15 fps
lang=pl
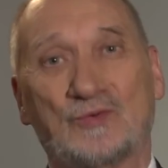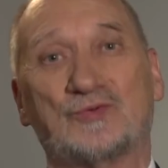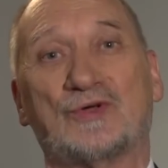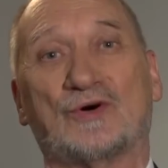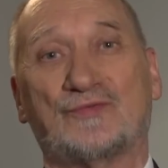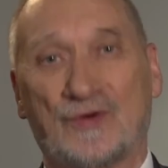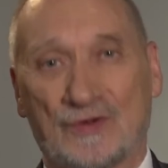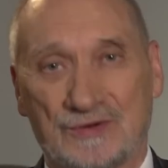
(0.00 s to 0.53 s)

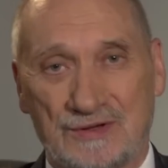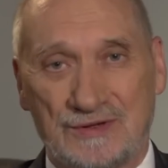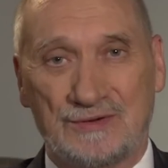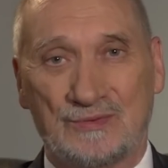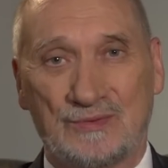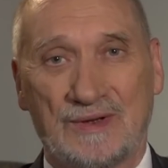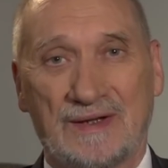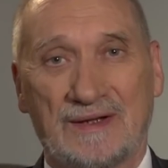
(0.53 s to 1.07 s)

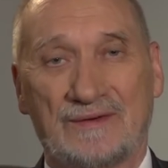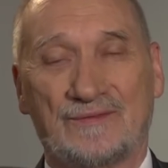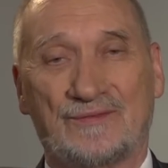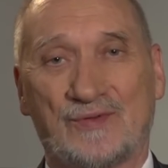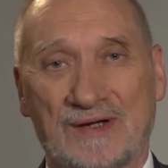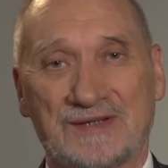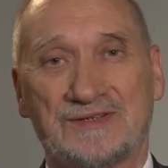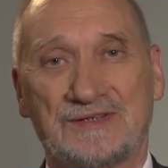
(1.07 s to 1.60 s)
udowodnił
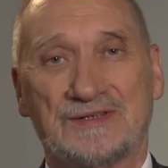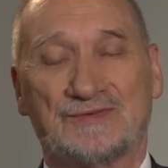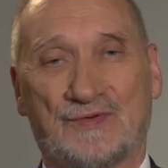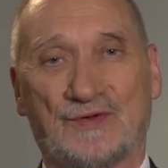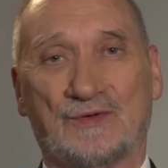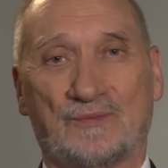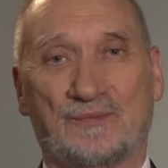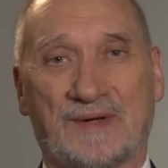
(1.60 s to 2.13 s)
właśnie
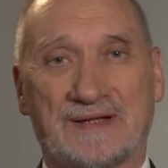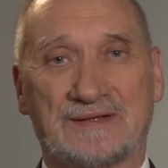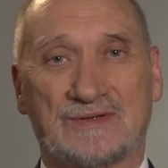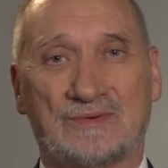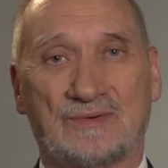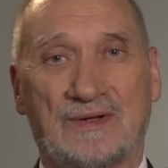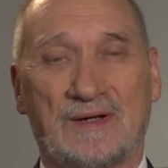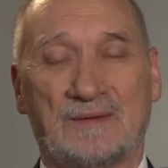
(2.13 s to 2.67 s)
swoją
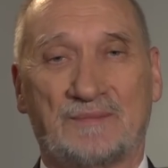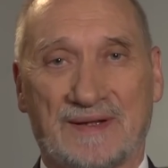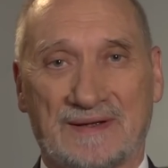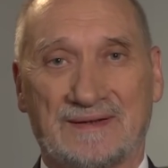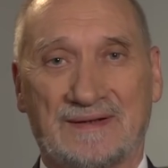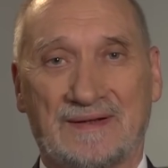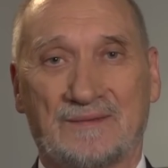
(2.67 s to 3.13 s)
pracą pan